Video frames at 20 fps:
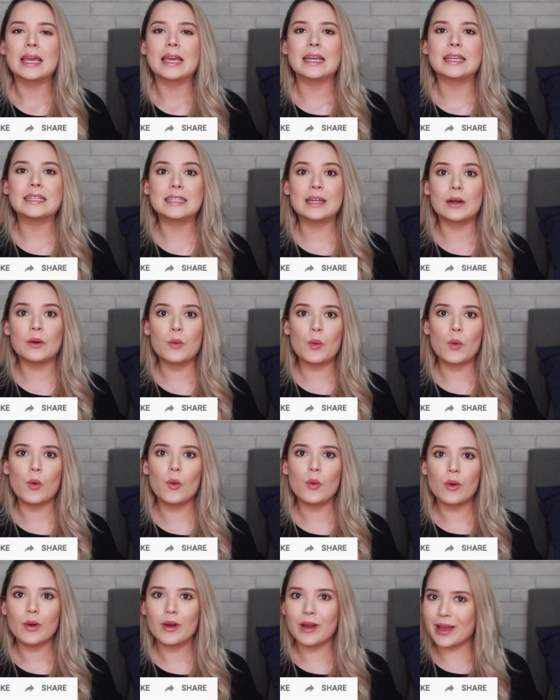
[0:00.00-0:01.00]
Então,
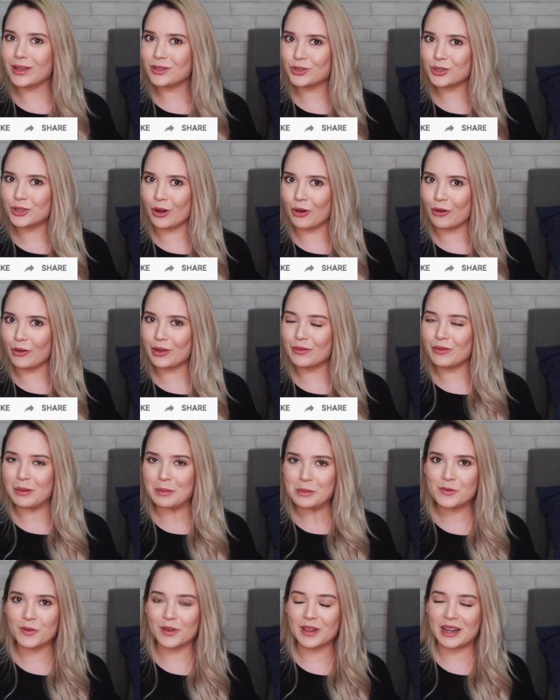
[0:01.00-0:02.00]
o retinol que
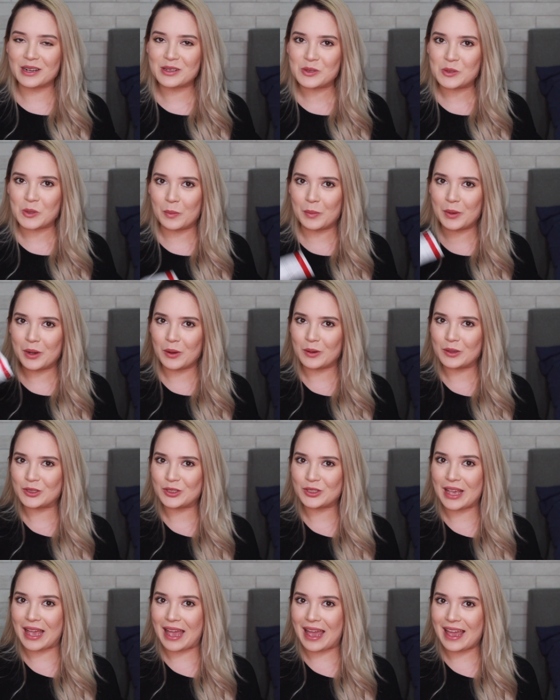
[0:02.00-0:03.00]
vamos falar sobre
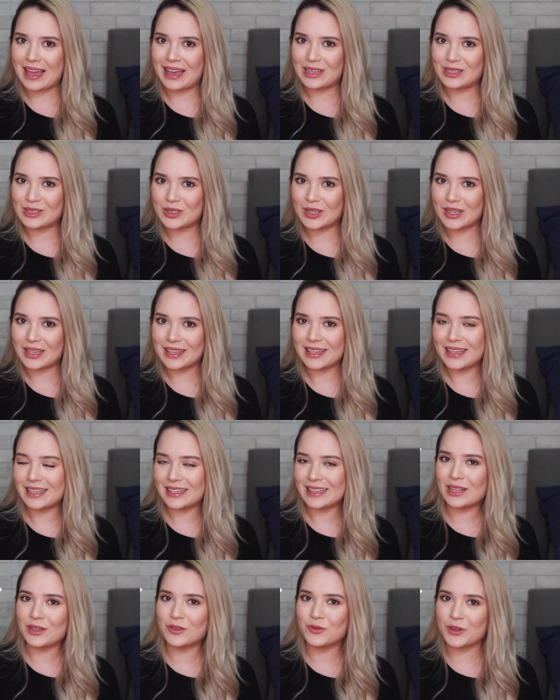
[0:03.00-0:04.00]
hoje é esse
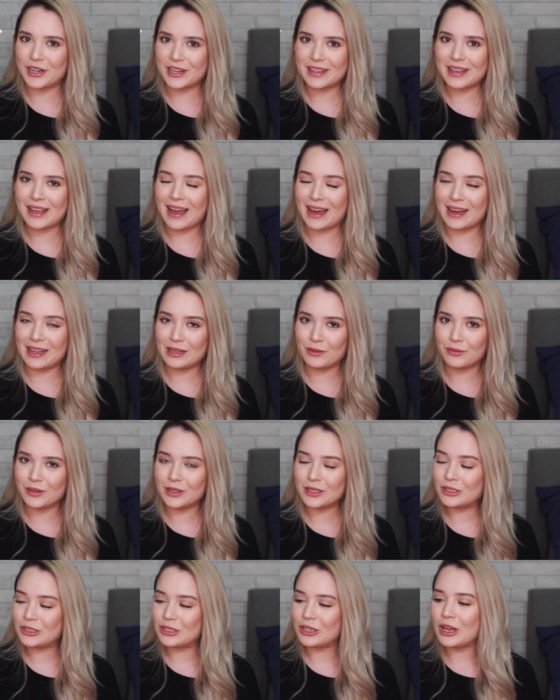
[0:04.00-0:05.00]
aqui, da Drunk
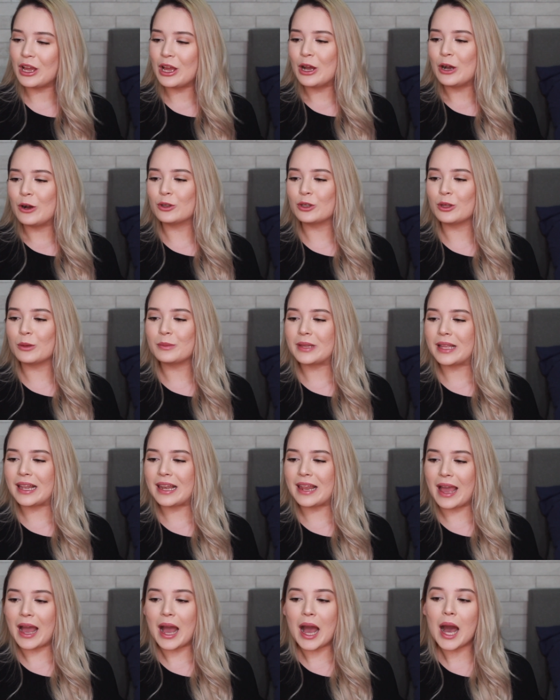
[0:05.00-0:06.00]
Elephant. O nome
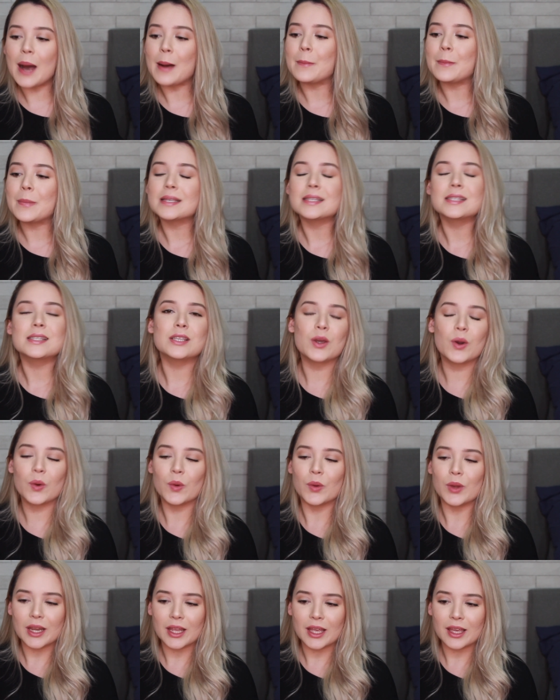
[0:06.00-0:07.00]
dele é
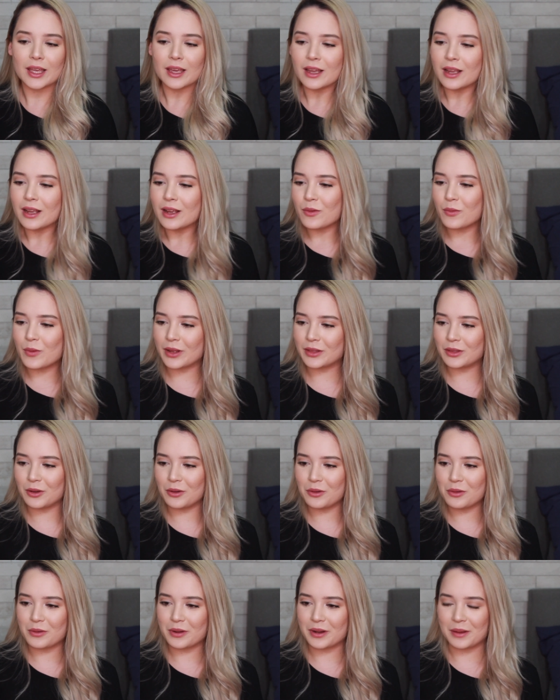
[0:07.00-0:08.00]
Apassione.
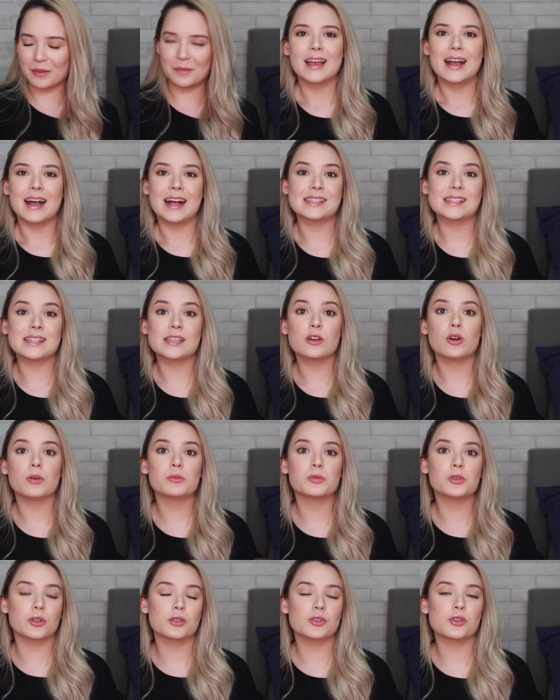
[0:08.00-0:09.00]
Retinol Cream. Assim
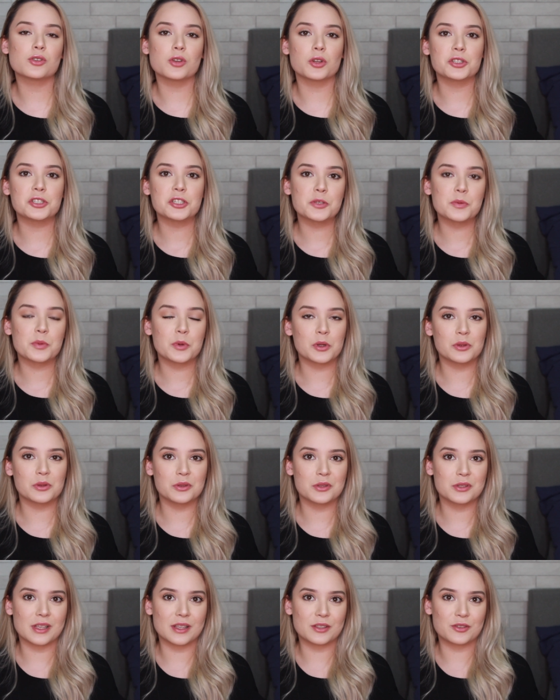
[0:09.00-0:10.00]
como todos os outros
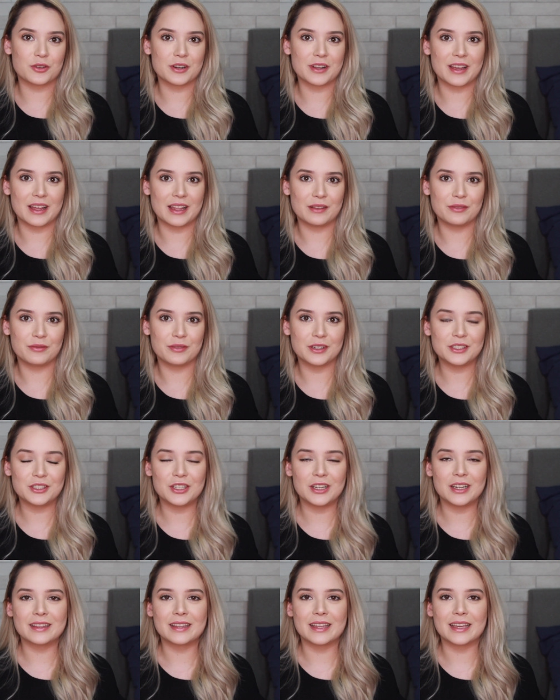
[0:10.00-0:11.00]
produtos da Drunk
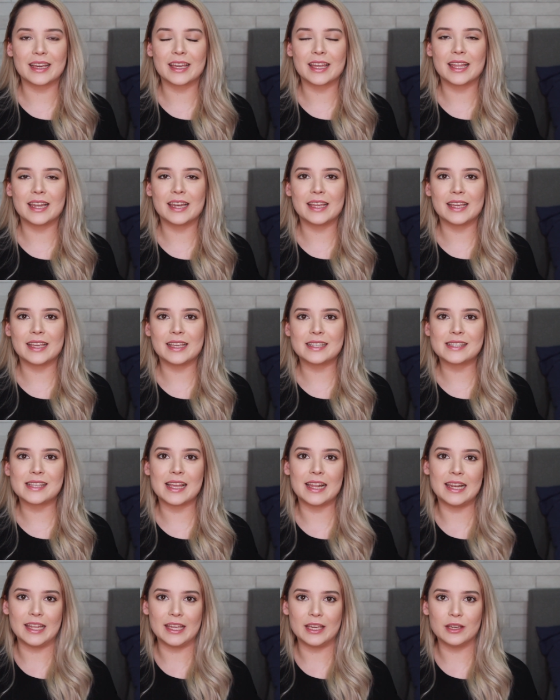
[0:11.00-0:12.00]
Elephant, ele tem aquele
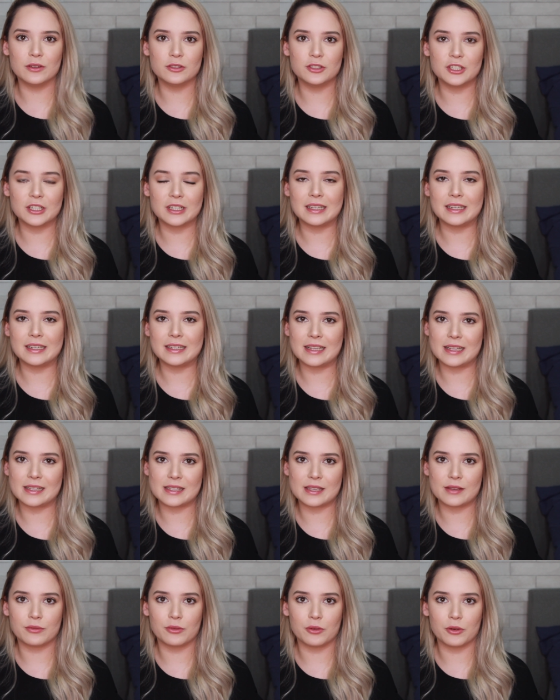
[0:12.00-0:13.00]
selinho de Clean and
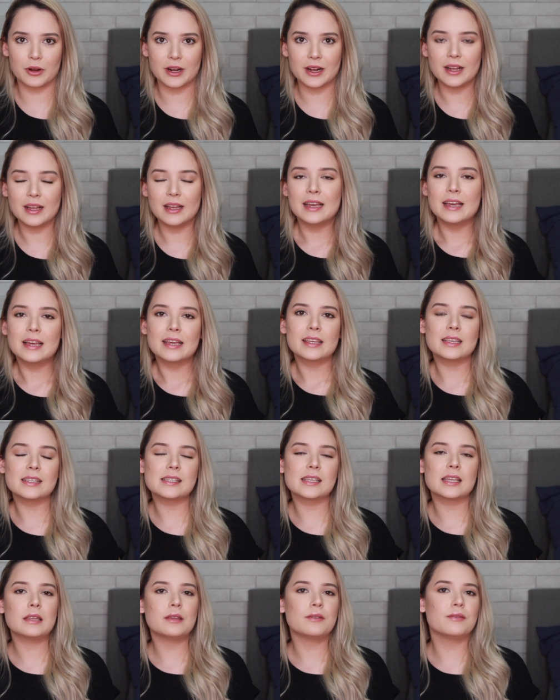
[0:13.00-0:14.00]
Sephora, que
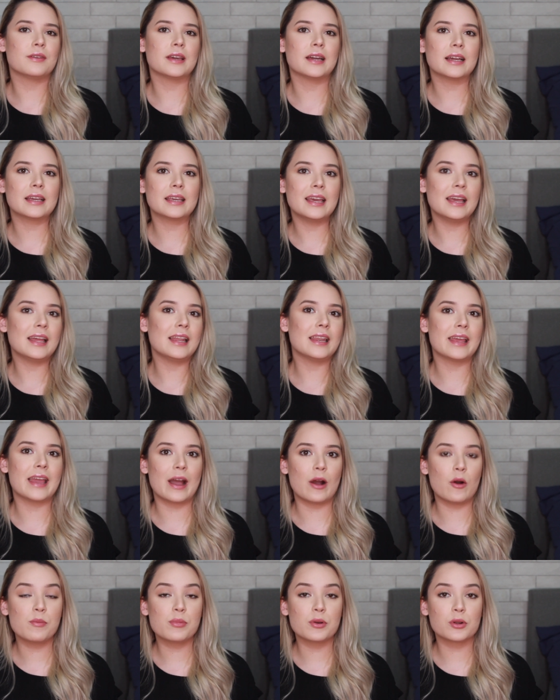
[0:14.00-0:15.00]
significa que ele
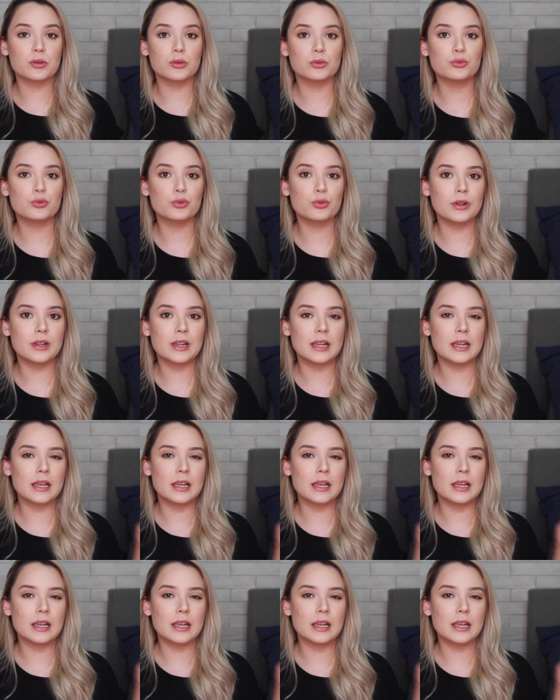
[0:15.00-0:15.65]
é um produto